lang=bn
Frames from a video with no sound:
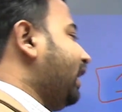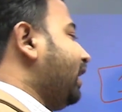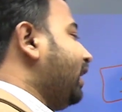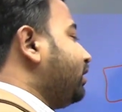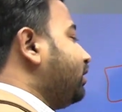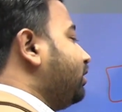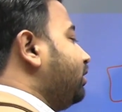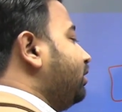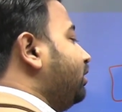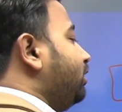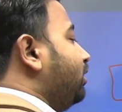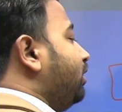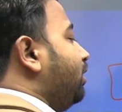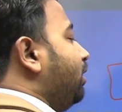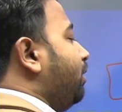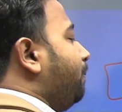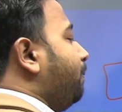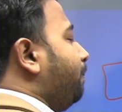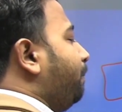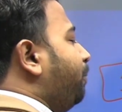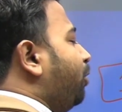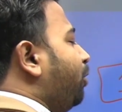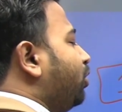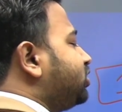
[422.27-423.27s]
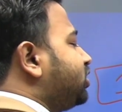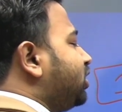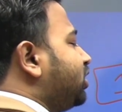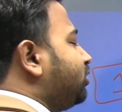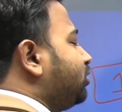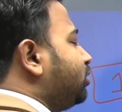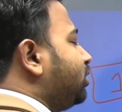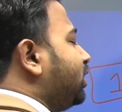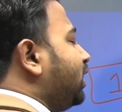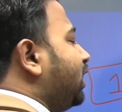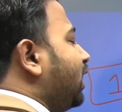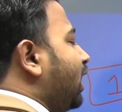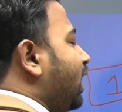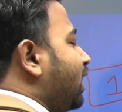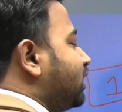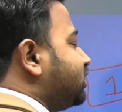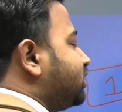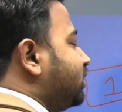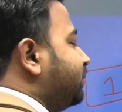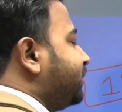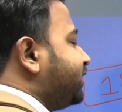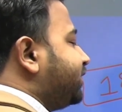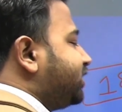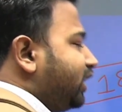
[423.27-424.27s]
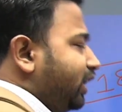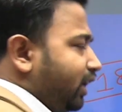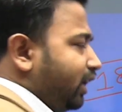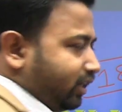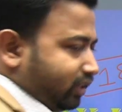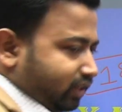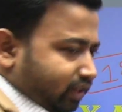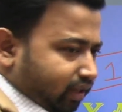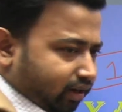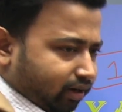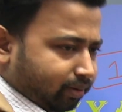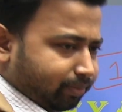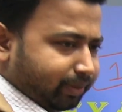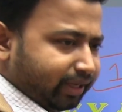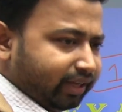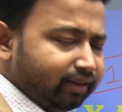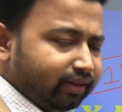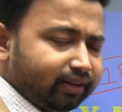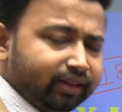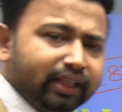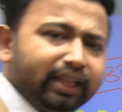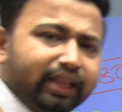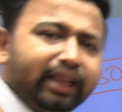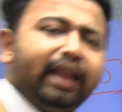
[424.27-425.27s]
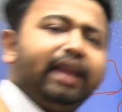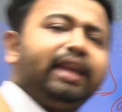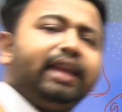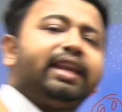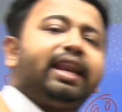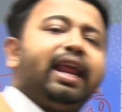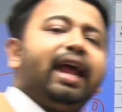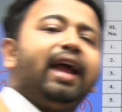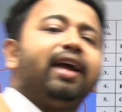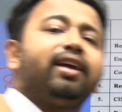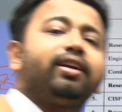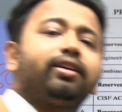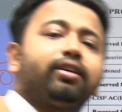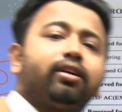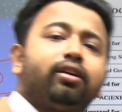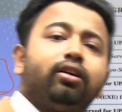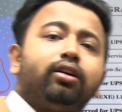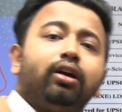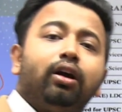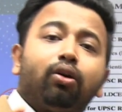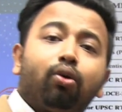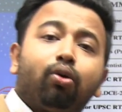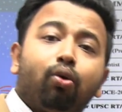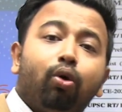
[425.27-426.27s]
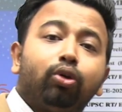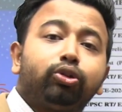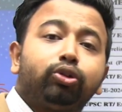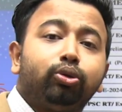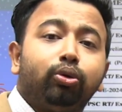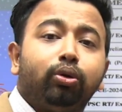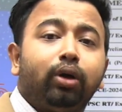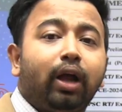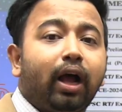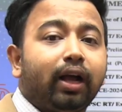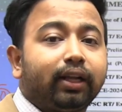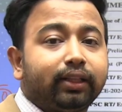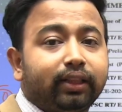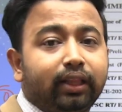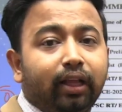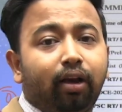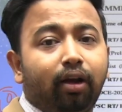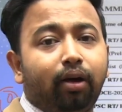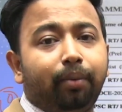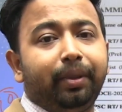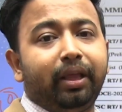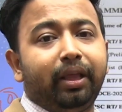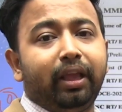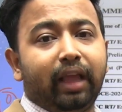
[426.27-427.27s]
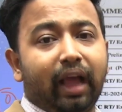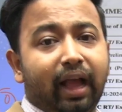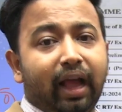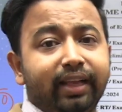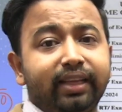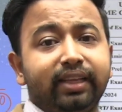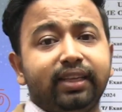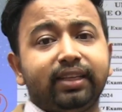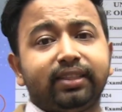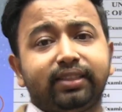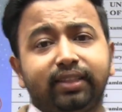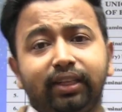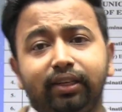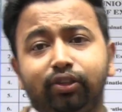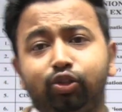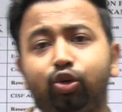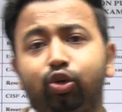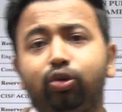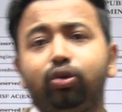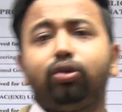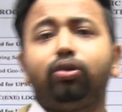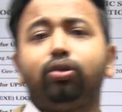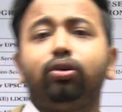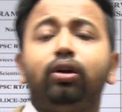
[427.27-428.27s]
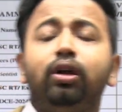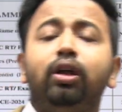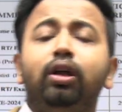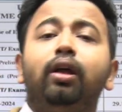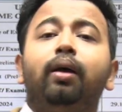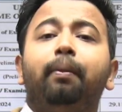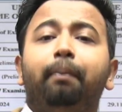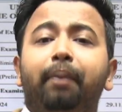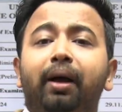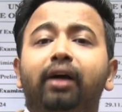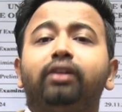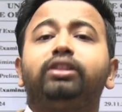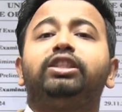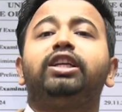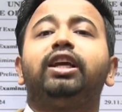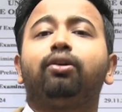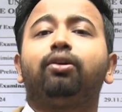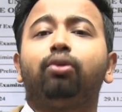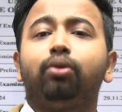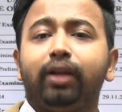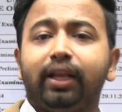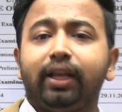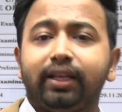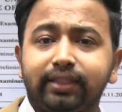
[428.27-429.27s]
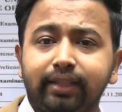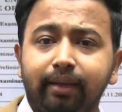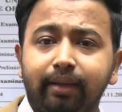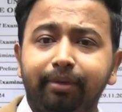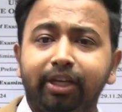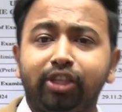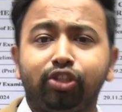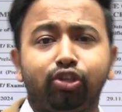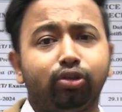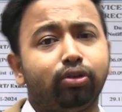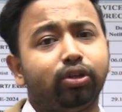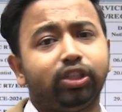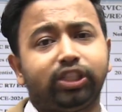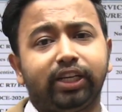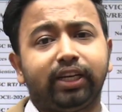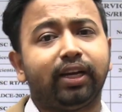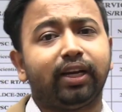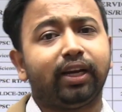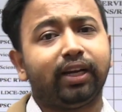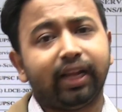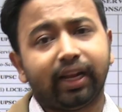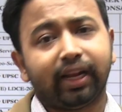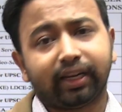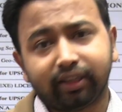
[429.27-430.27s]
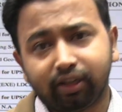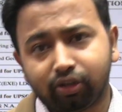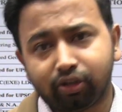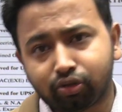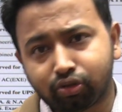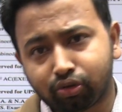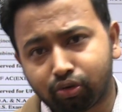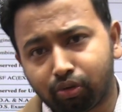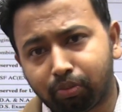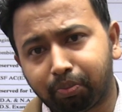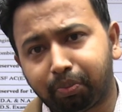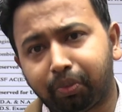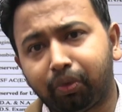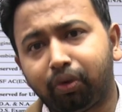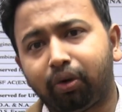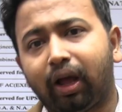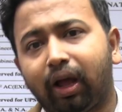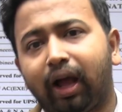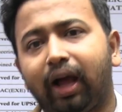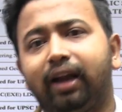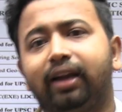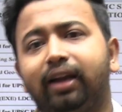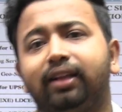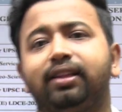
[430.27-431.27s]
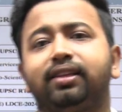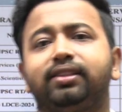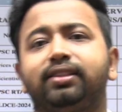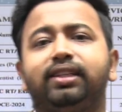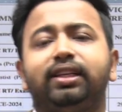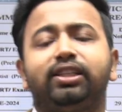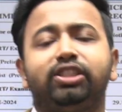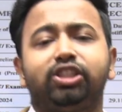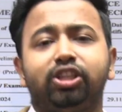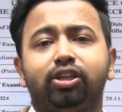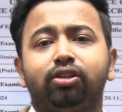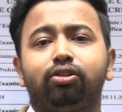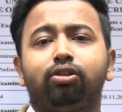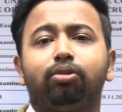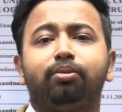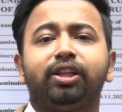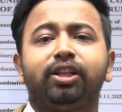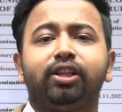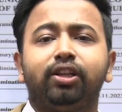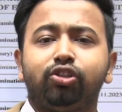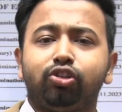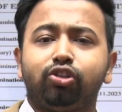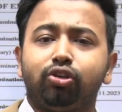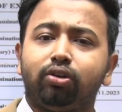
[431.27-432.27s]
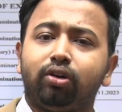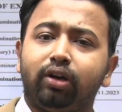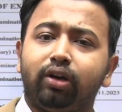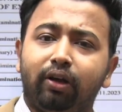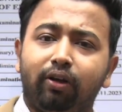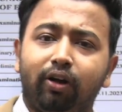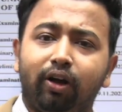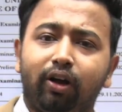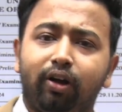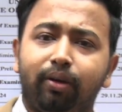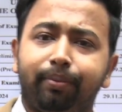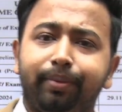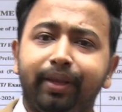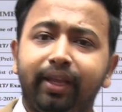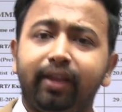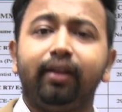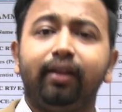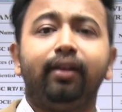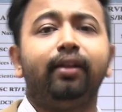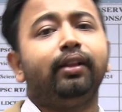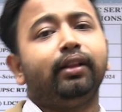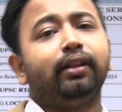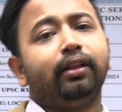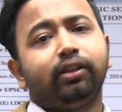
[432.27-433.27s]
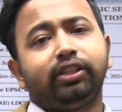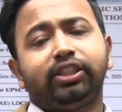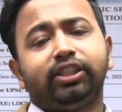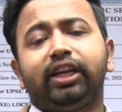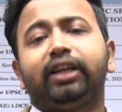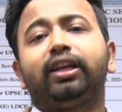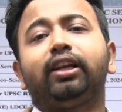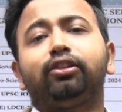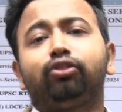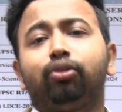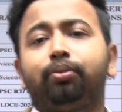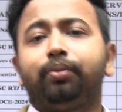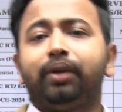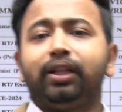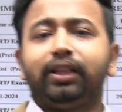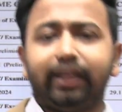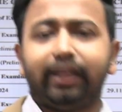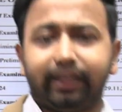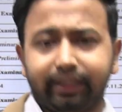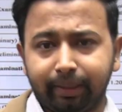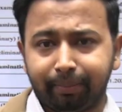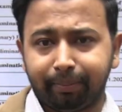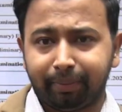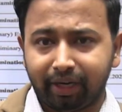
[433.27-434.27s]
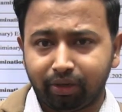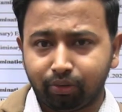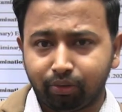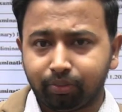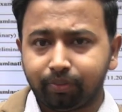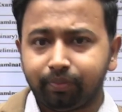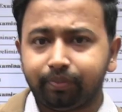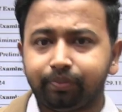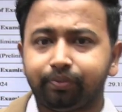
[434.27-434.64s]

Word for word: র্যাঙ্ক পঁচাত্তরের আশেপাশে রাখতে হবে এই র্যাঙ্ক কত রাখতে হবে আইএসের জন্য বা যে কোনো এক্সামের জন্য সেটা নিয়ে একটা সম্পূর্ণ আলাদা সেশন তোমাদের জন্য নেওয়া হবে সেটা তোমরা দেখতে পারো